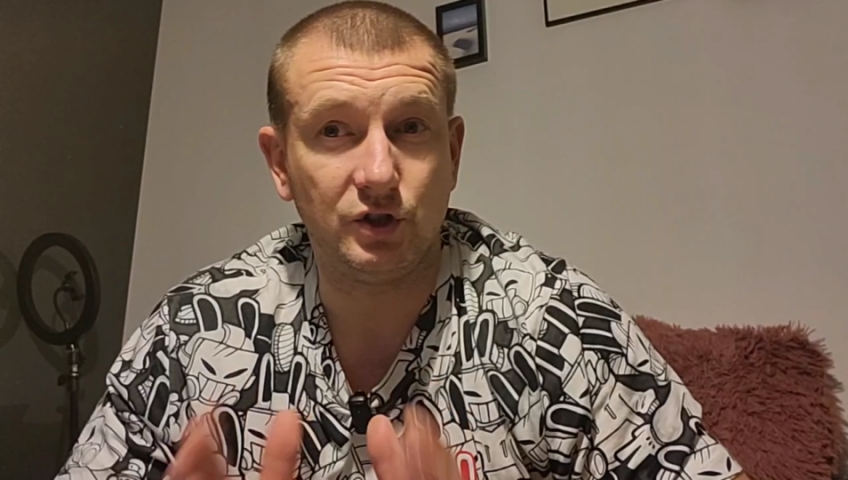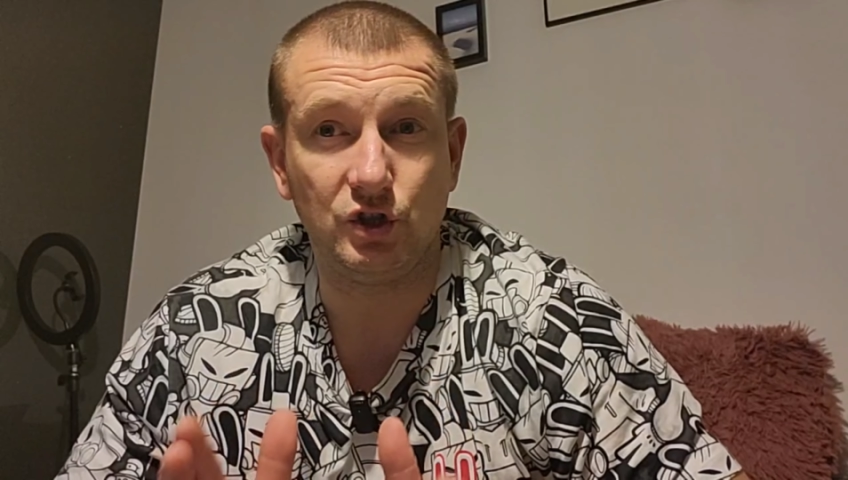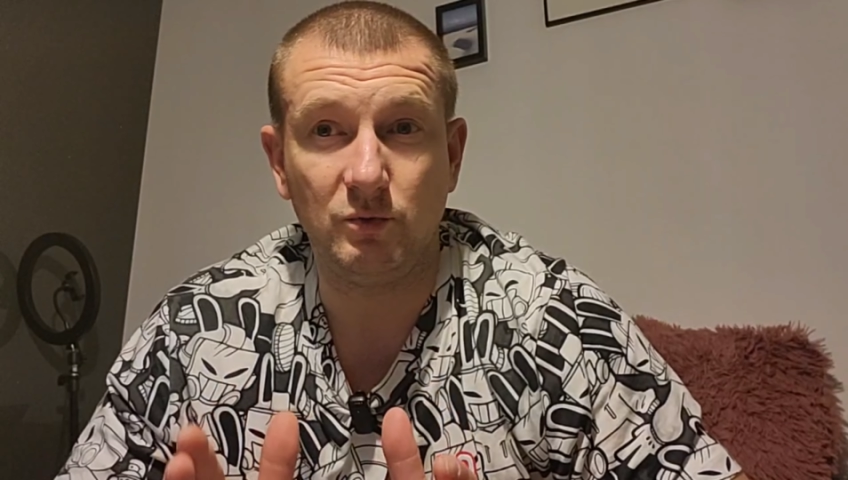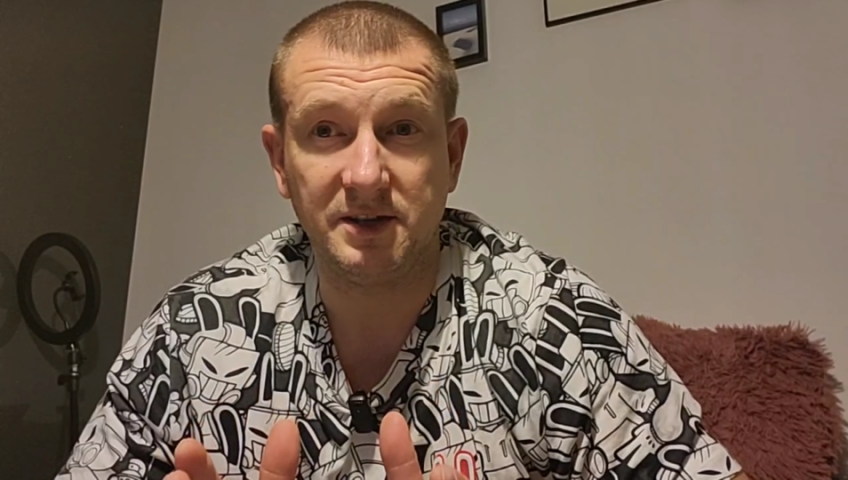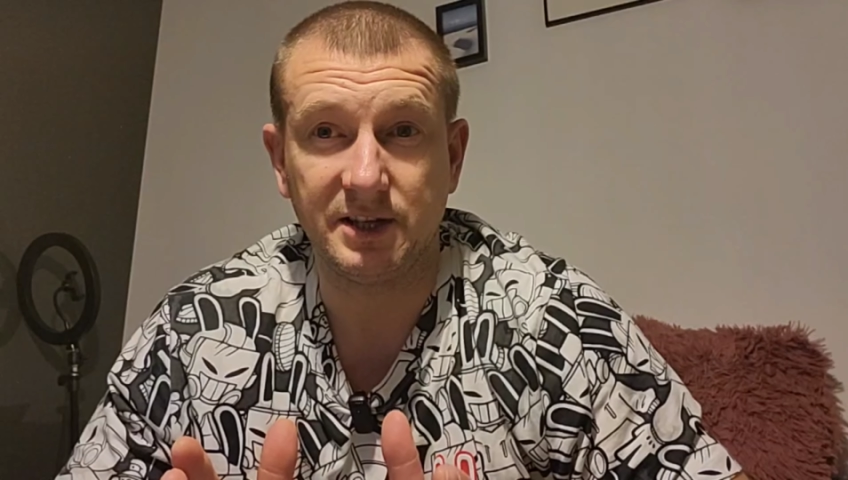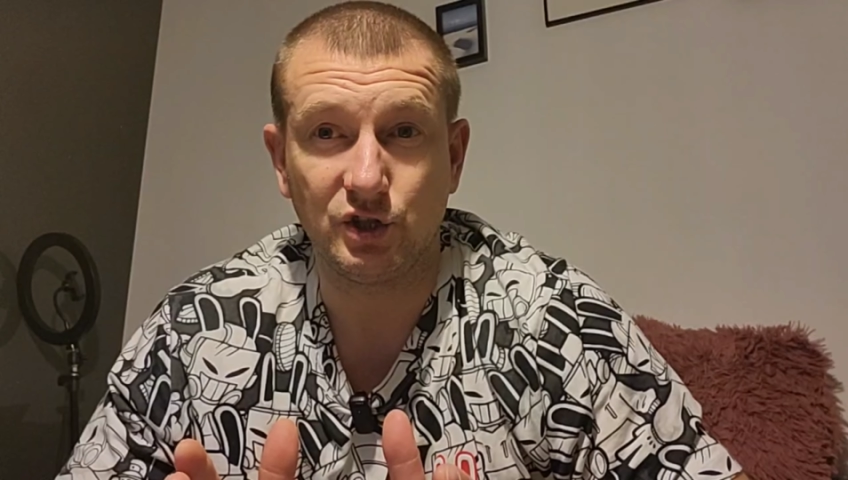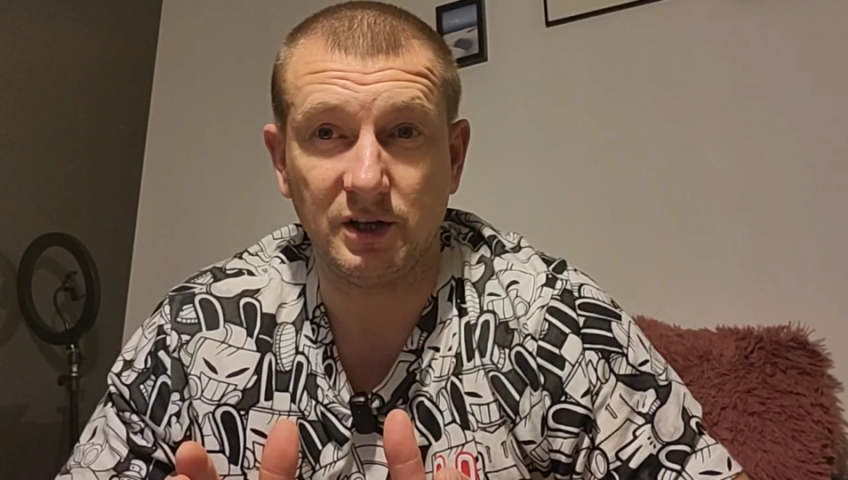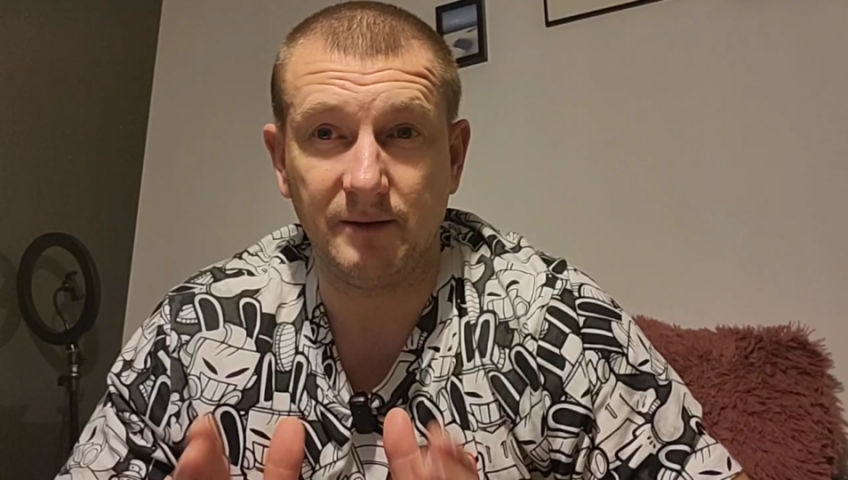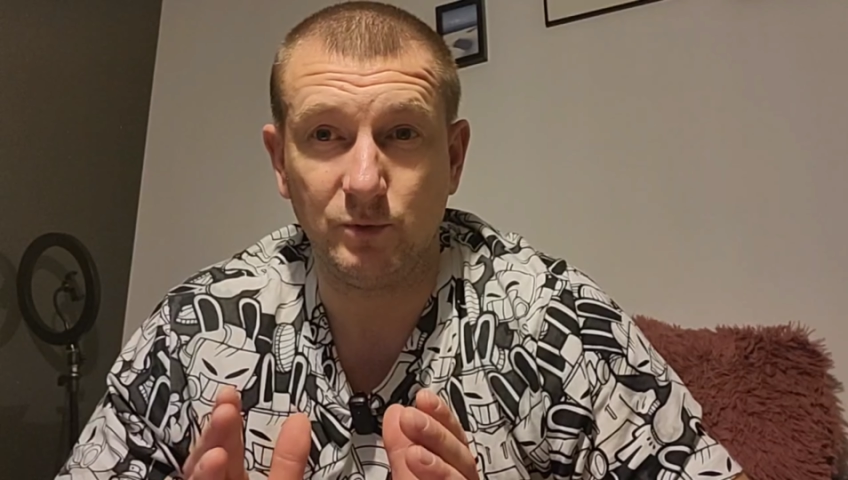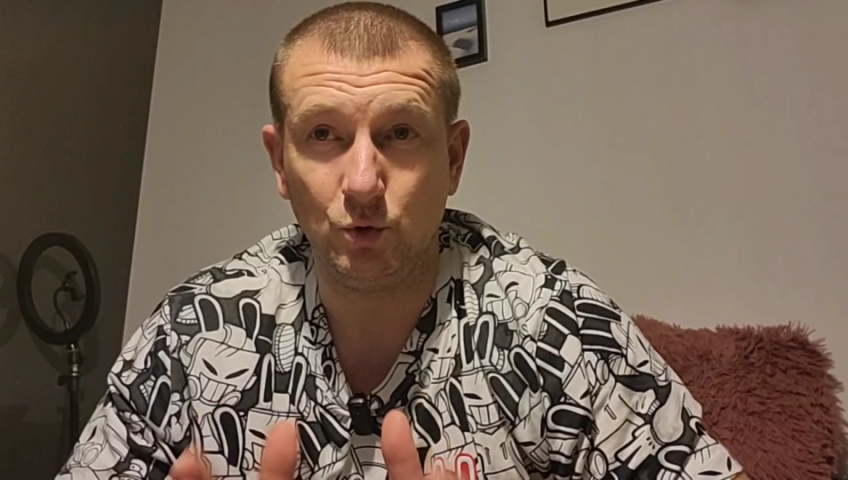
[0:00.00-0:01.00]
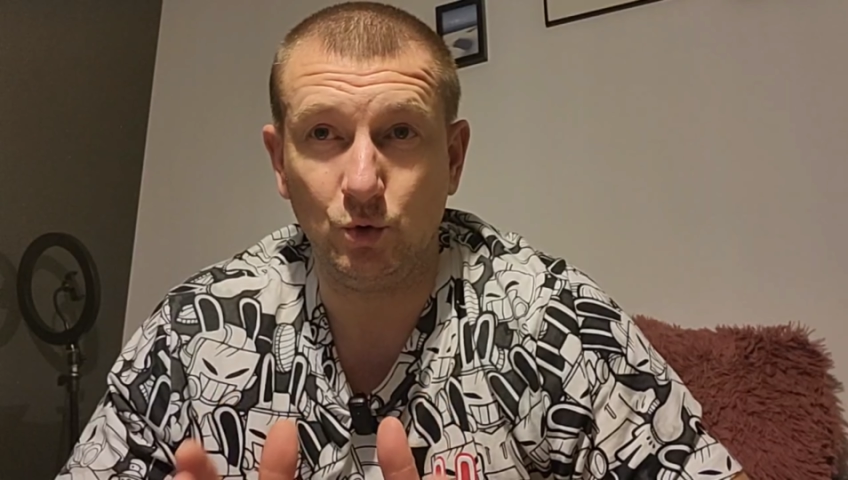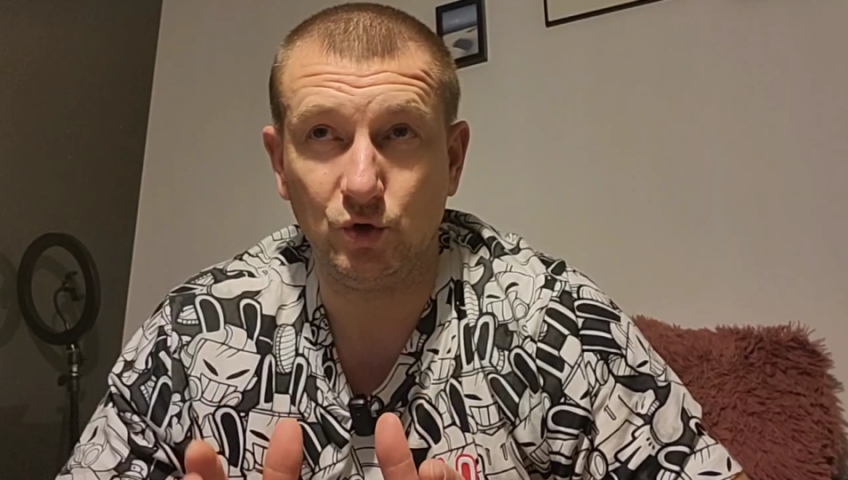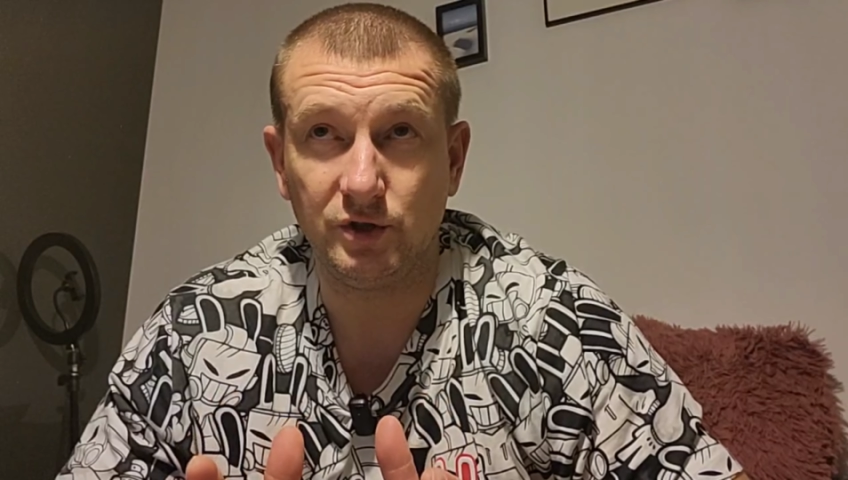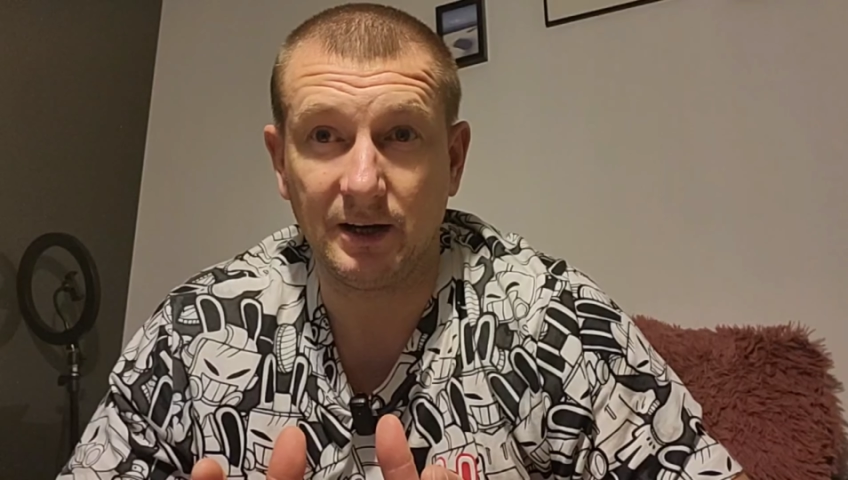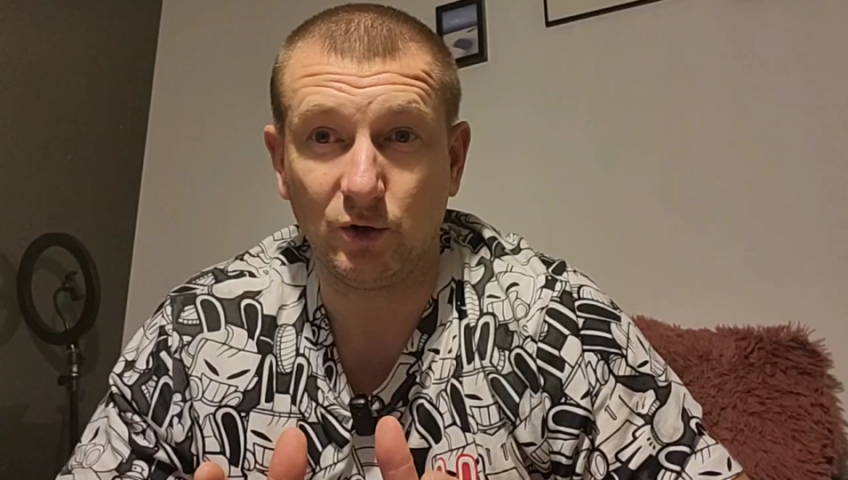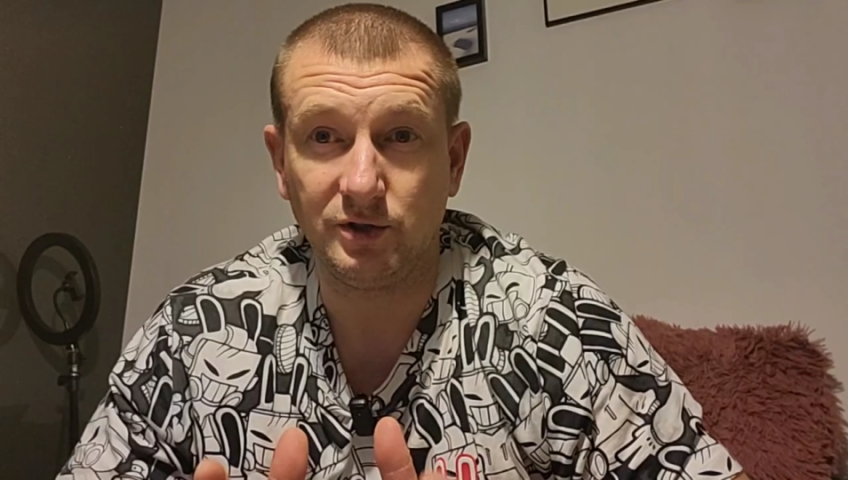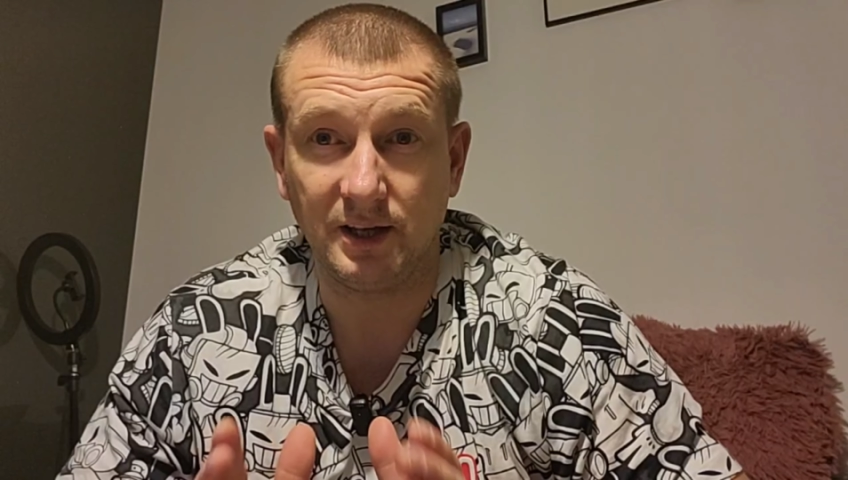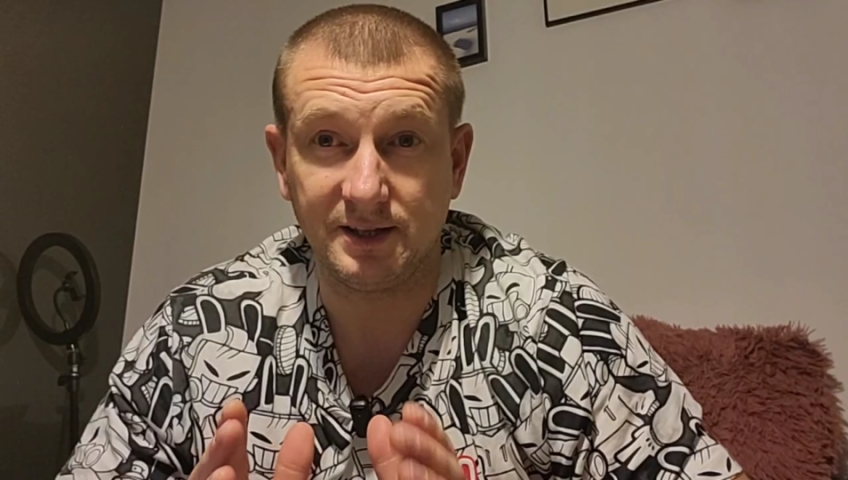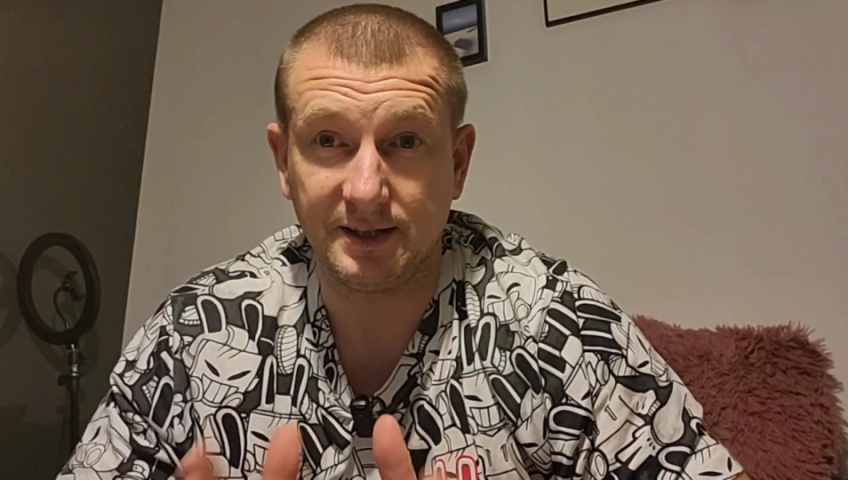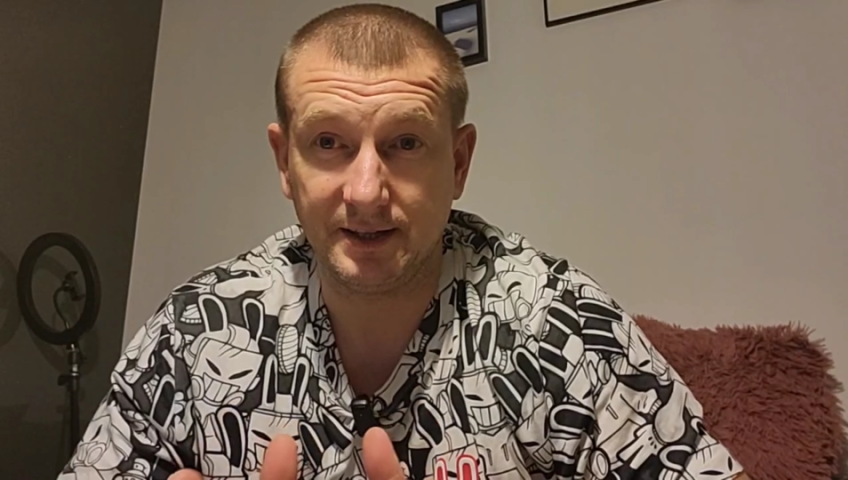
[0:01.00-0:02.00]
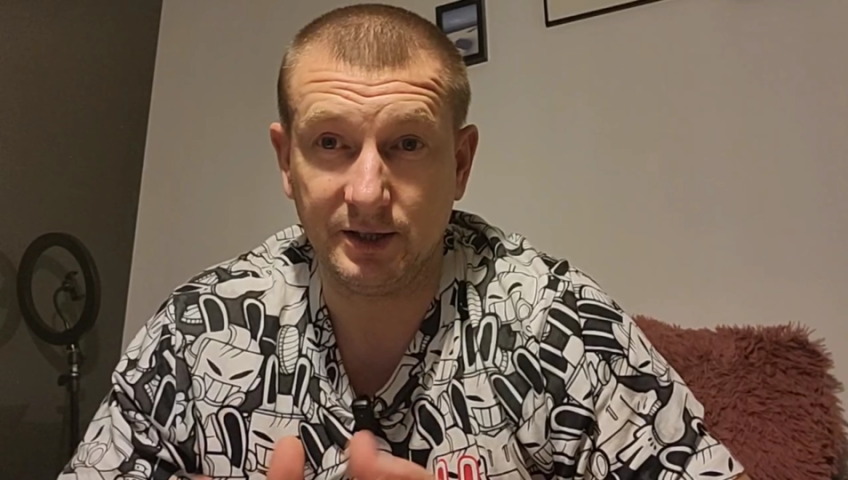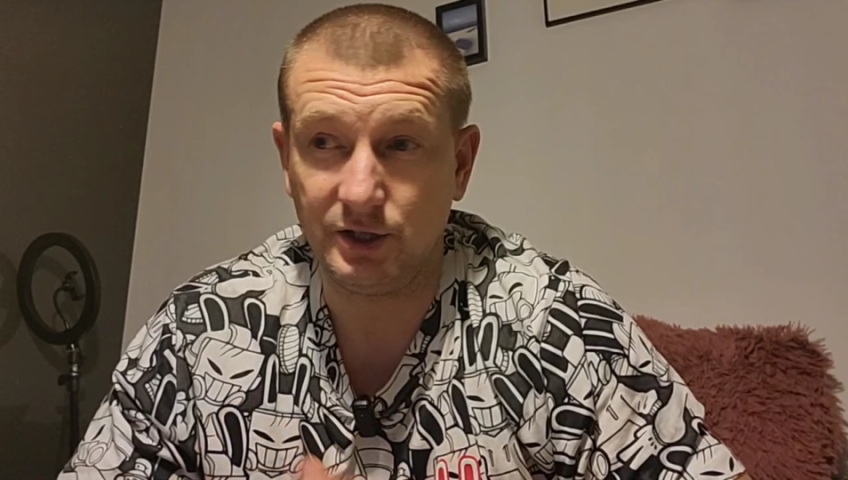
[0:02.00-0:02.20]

siłę zacząłem już na koniec